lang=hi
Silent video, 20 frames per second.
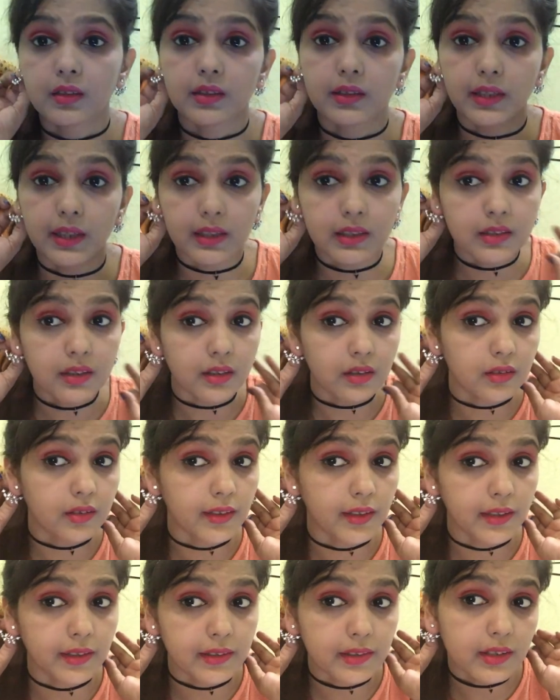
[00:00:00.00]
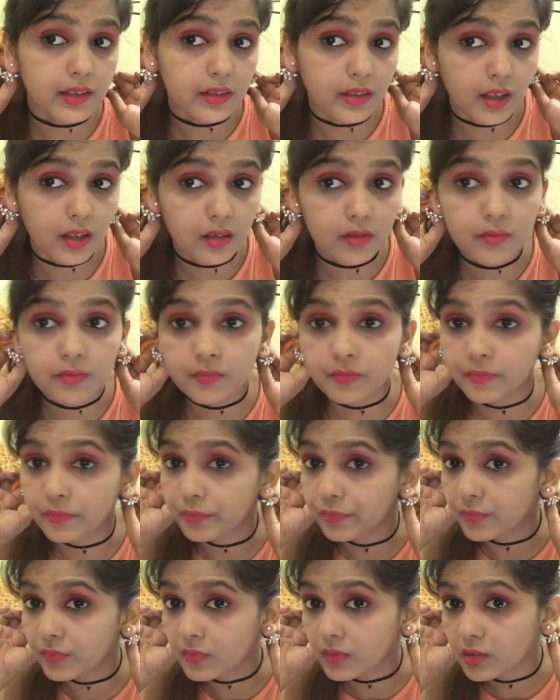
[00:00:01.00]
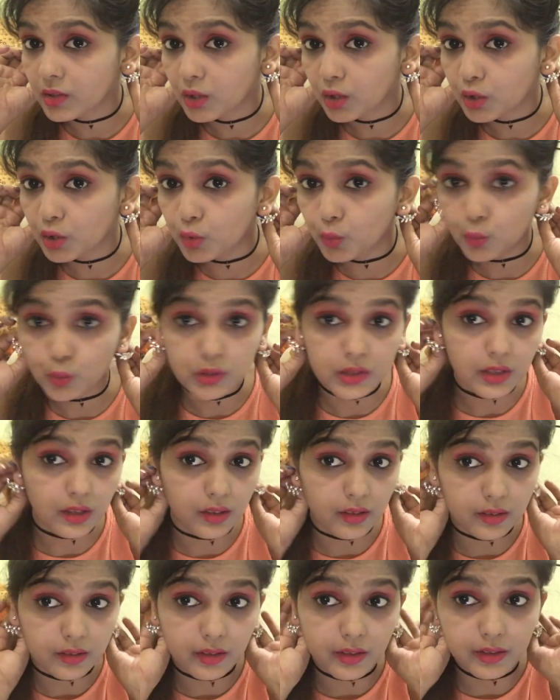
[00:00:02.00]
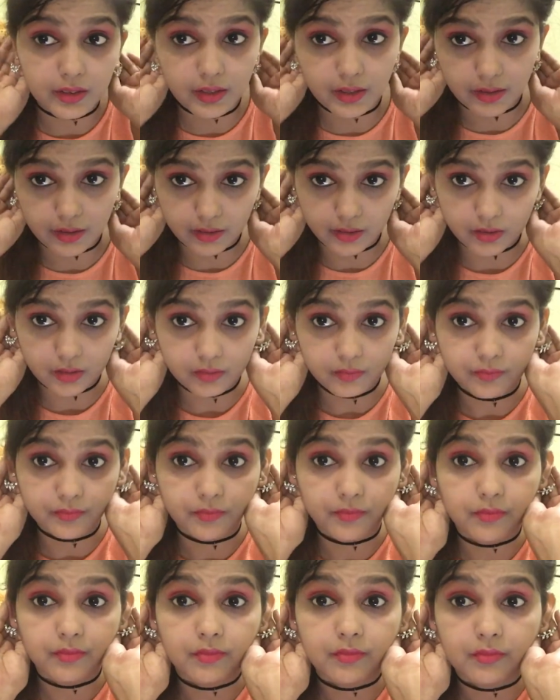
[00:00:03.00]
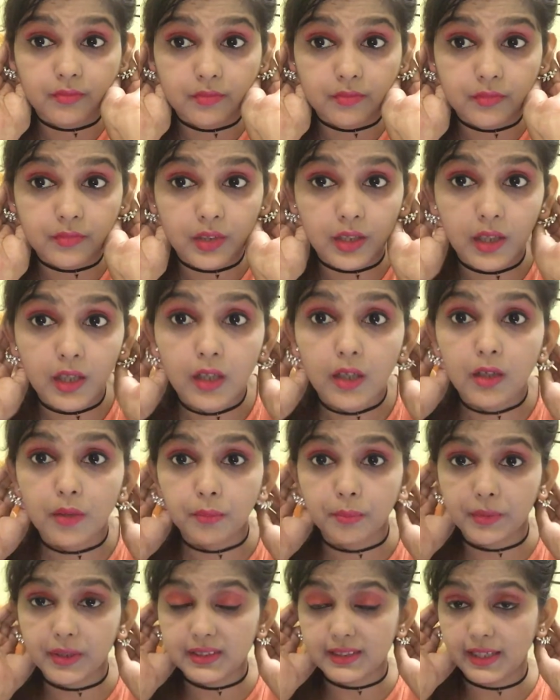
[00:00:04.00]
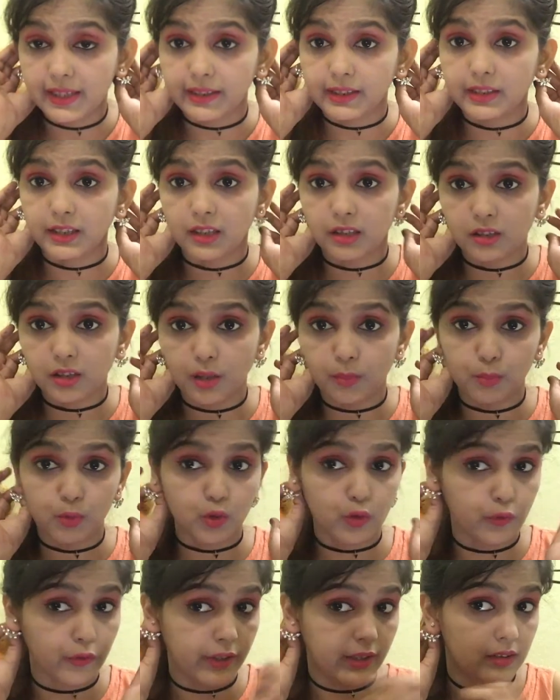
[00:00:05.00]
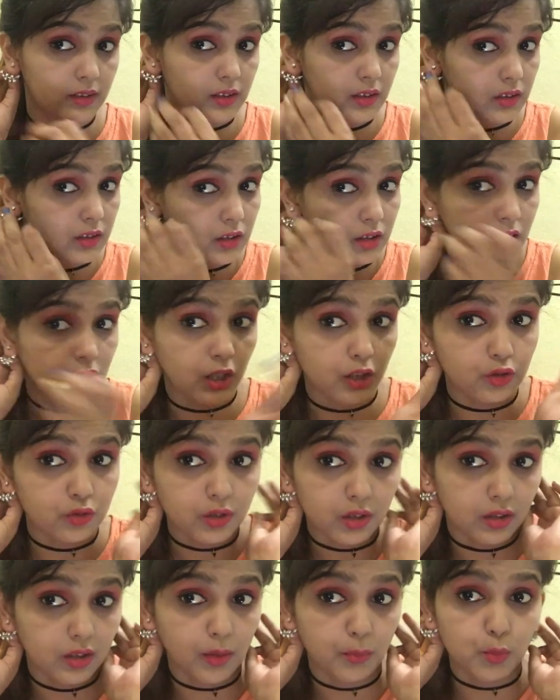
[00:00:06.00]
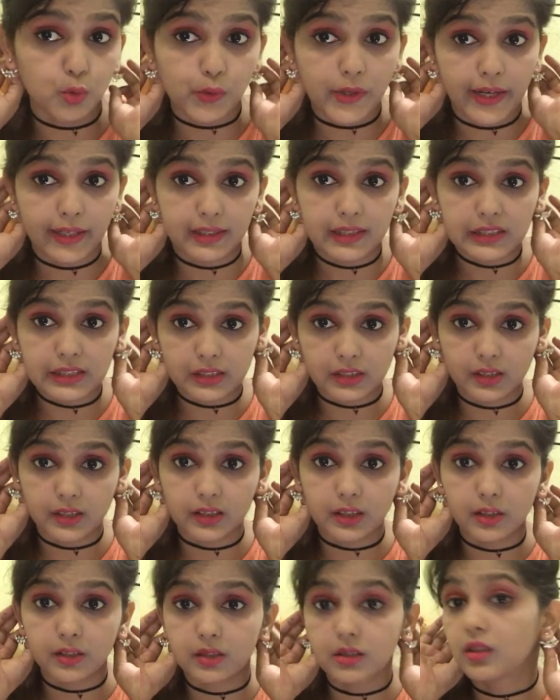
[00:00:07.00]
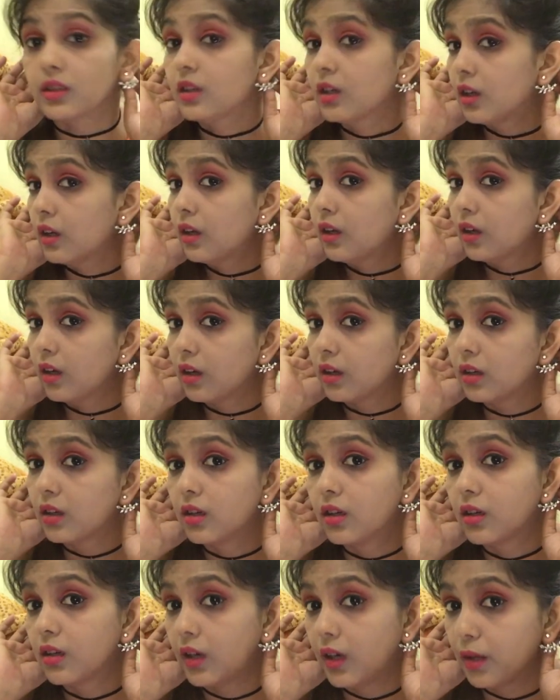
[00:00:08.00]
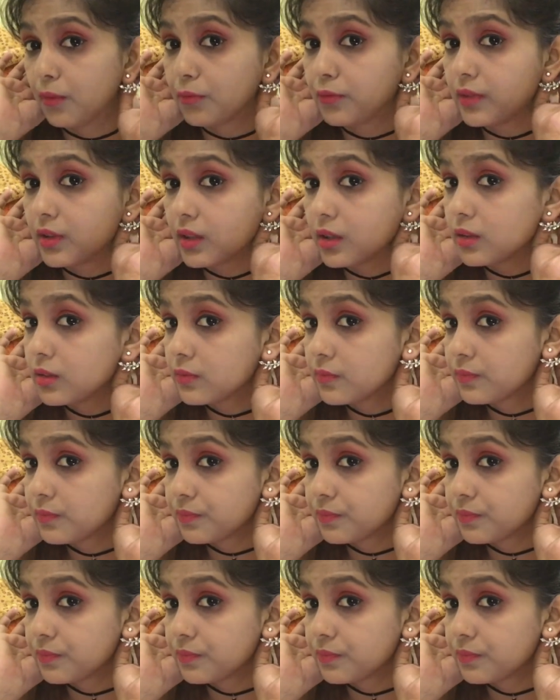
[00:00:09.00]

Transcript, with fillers: देख सकते हैं कितना क्यूट सा लग रहा है ये एयरिंग मैं सारी एयरिंग आप लोग को वेयर करके दिखा रही हूँ ताकि आप लोग को आइडिया लग जाए कि ये आफ्टर